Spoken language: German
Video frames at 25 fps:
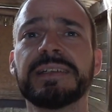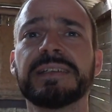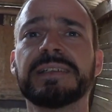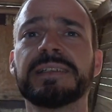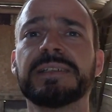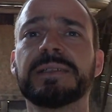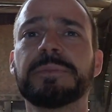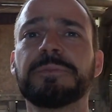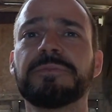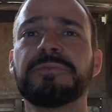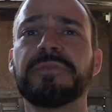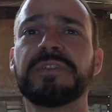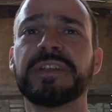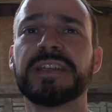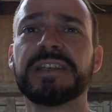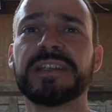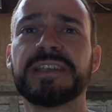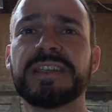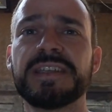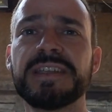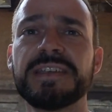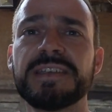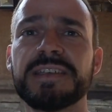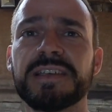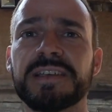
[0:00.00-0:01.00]
Ähm,
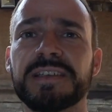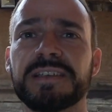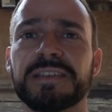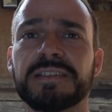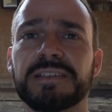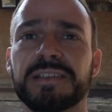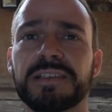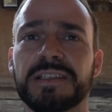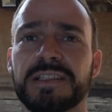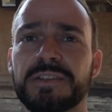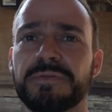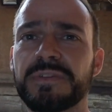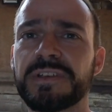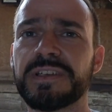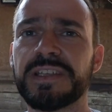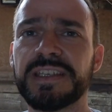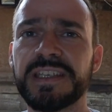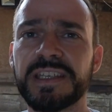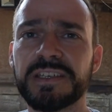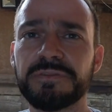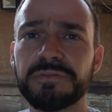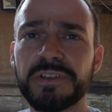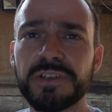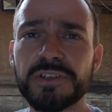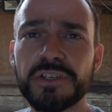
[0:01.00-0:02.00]
wenn Kinder, also wenn da
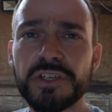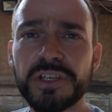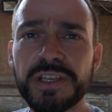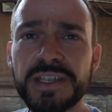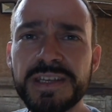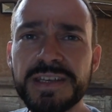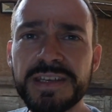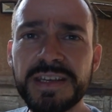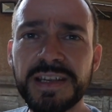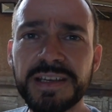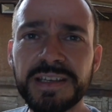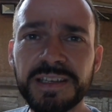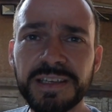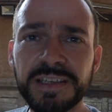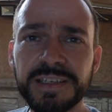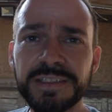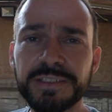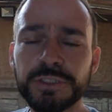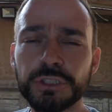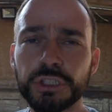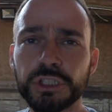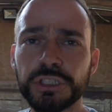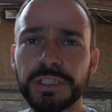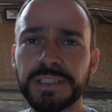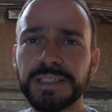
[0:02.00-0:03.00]
irgendwelche
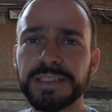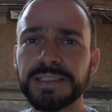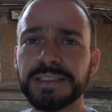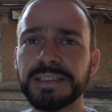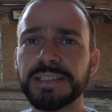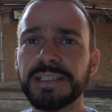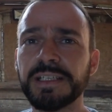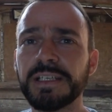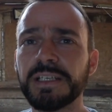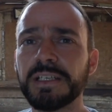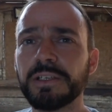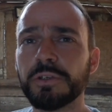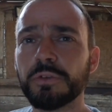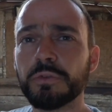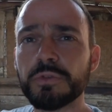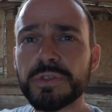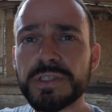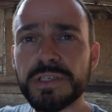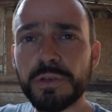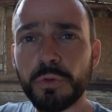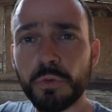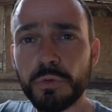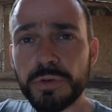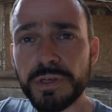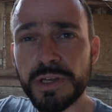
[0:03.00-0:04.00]
Kindergeräte stehen und
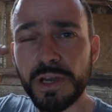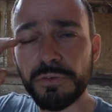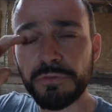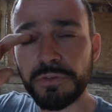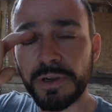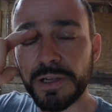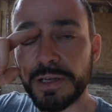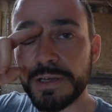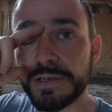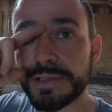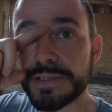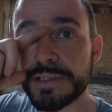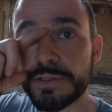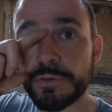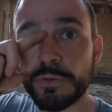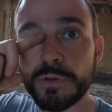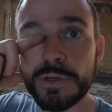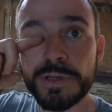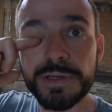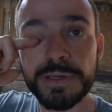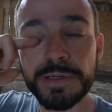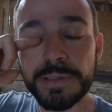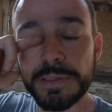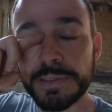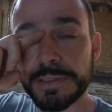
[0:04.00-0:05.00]
sie runterfallen
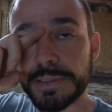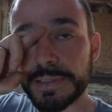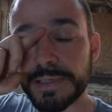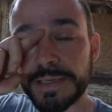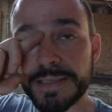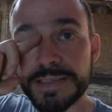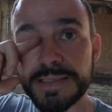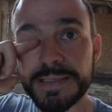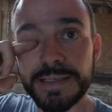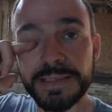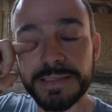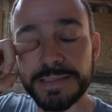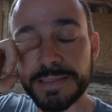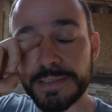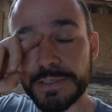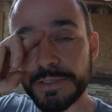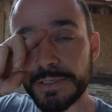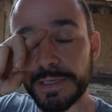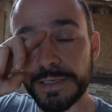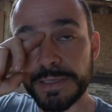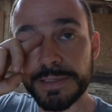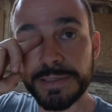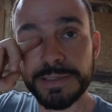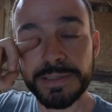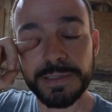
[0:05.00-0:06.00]
sollten, dass sie
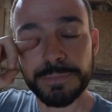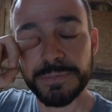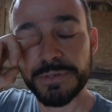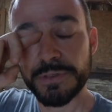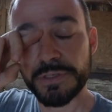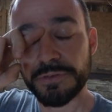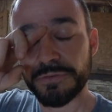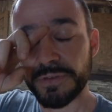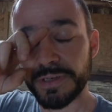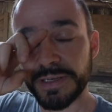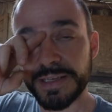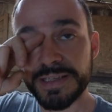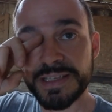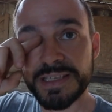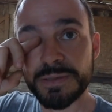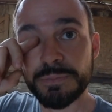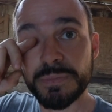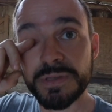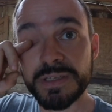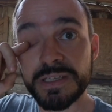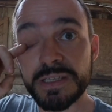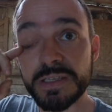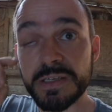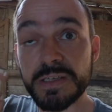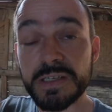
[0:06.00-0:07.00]
sich halt nicht verletzen,
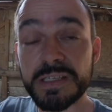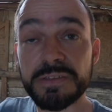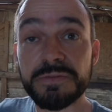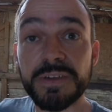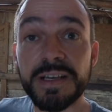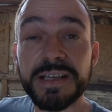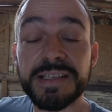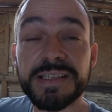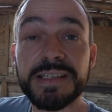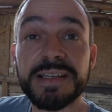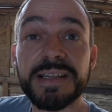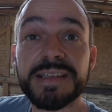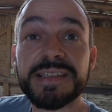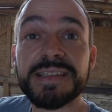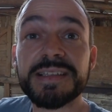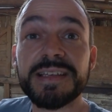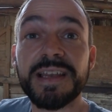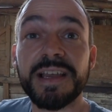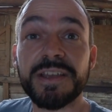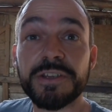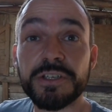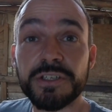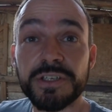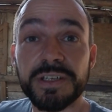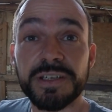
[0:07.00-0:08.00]
beziehungsweise dass sie
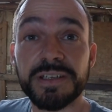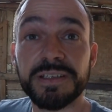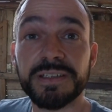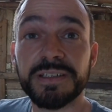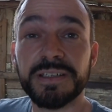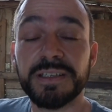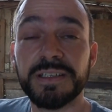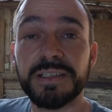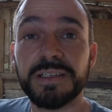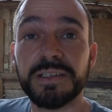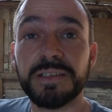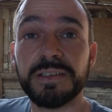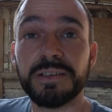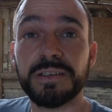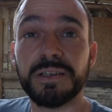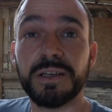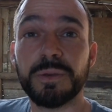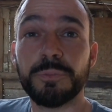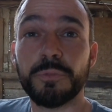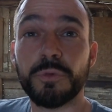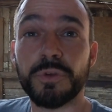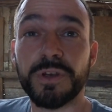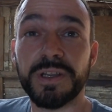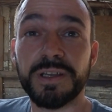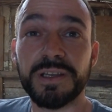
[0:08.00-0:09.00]
leichter
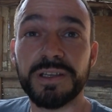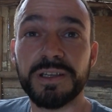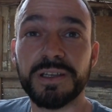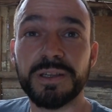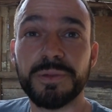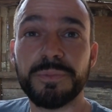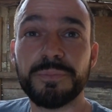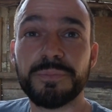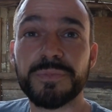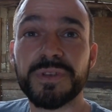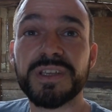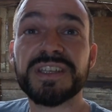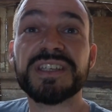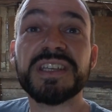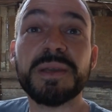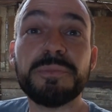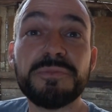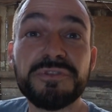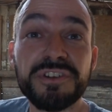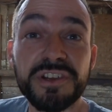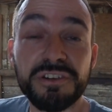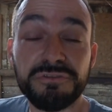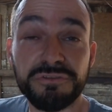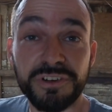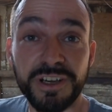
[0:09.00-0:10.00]
ähm, oder ähm,
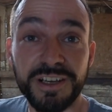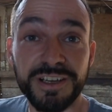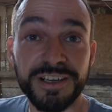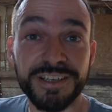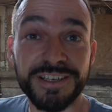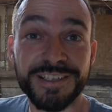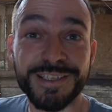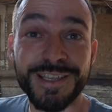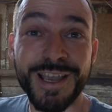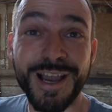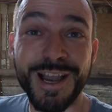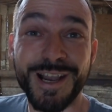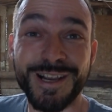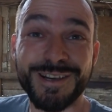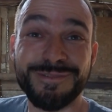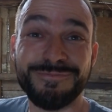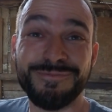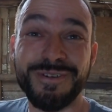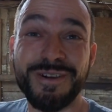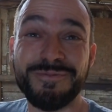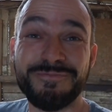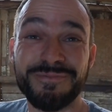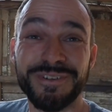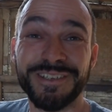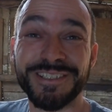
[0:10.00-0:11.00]
gedämpfter fallen, sagen
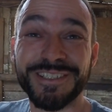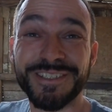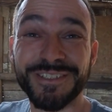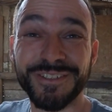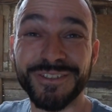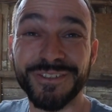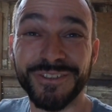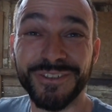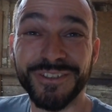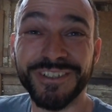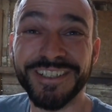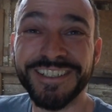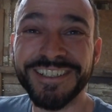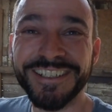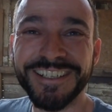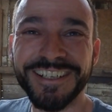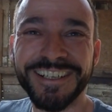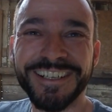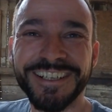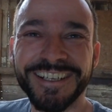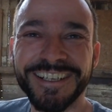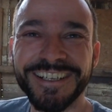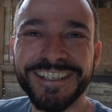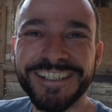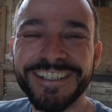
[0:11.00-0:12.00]
wir mal so.
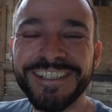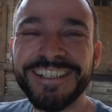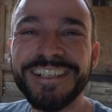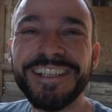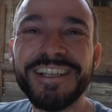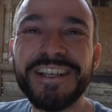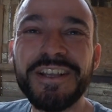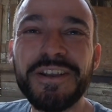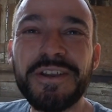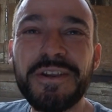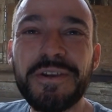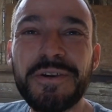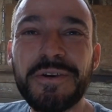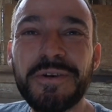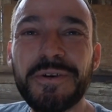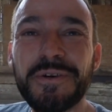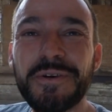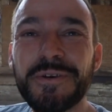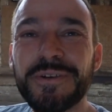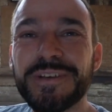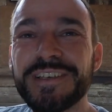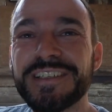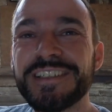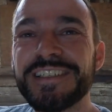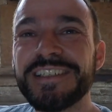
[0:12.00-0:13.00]

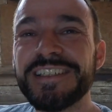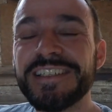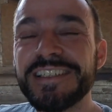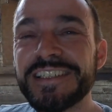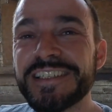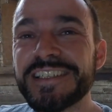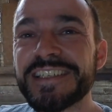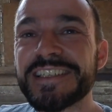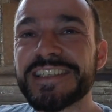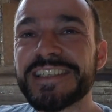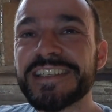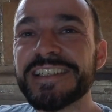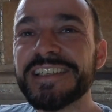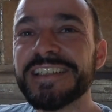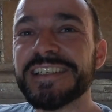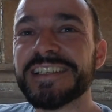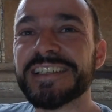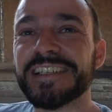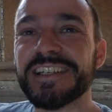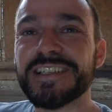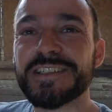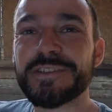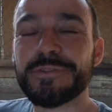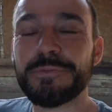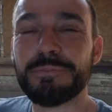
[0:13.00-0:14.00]
Und diese
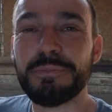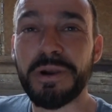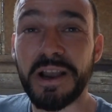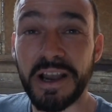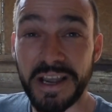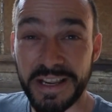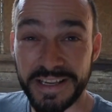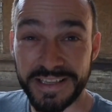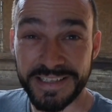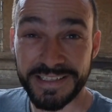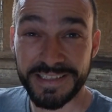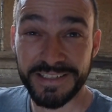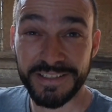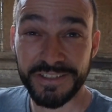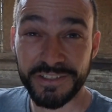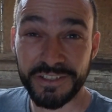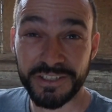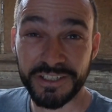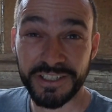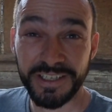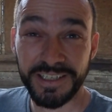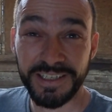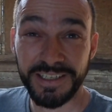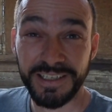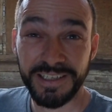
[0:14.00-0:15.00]
sind also
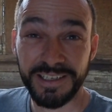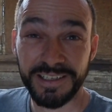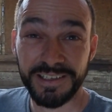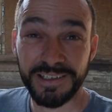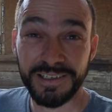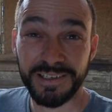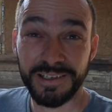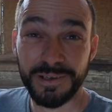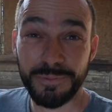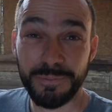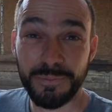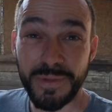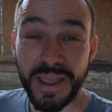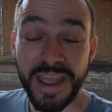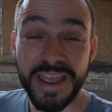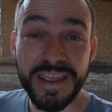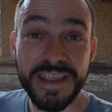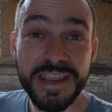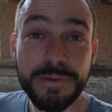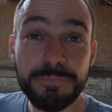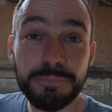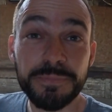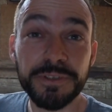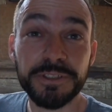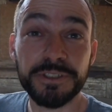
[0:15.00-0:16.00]
preislich ähm,
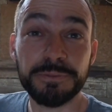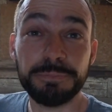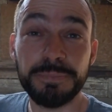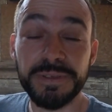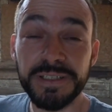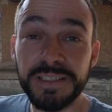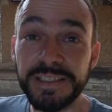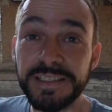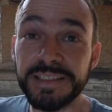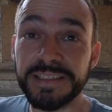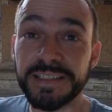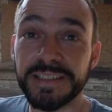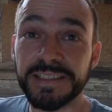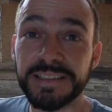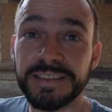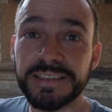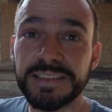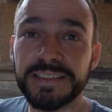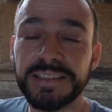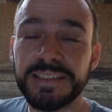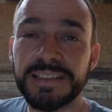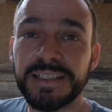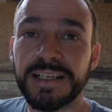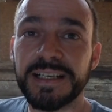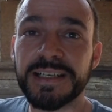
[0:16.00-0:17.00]
erheblich billiger
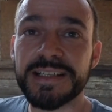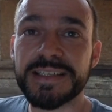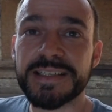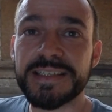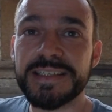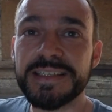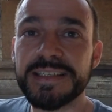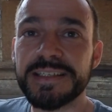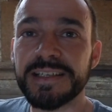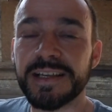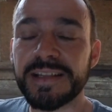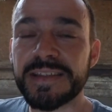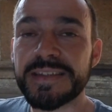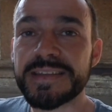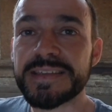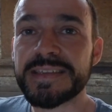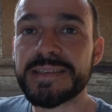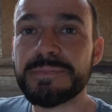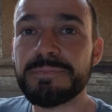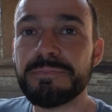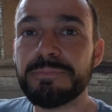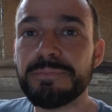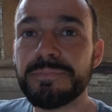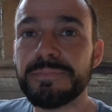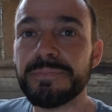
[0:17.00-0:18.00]
als die
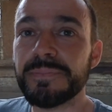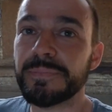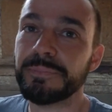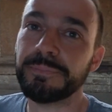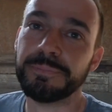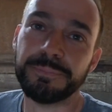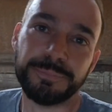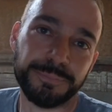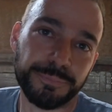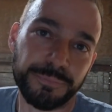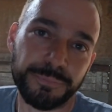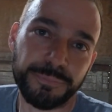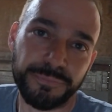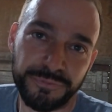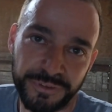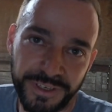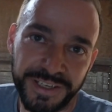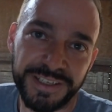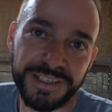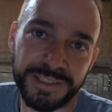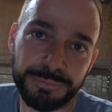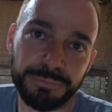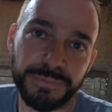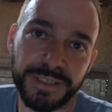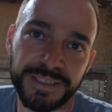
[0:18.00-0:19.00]
ganzen
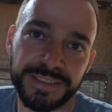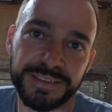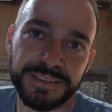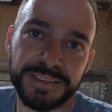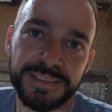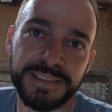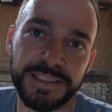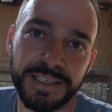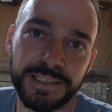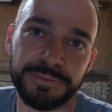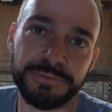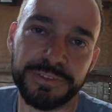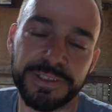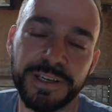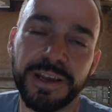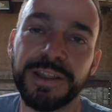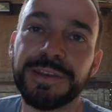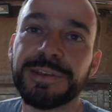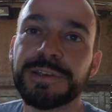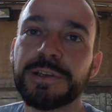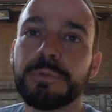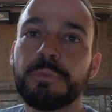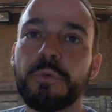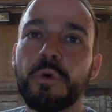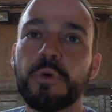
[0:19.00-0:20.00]
Pferdematten, die halt wieder
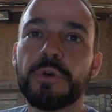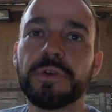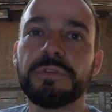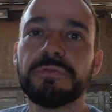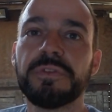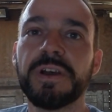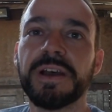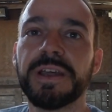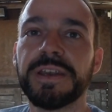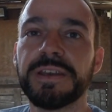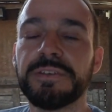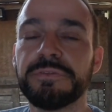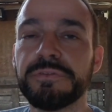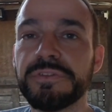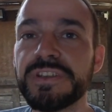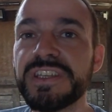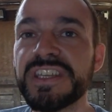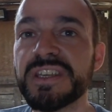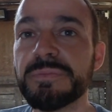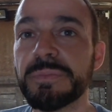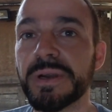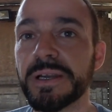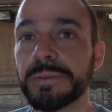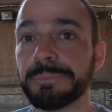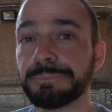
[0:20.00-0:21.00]
angeboten werden, wie
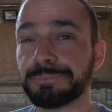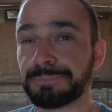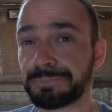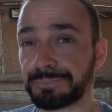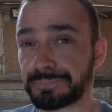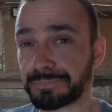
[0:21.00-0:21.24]
immer.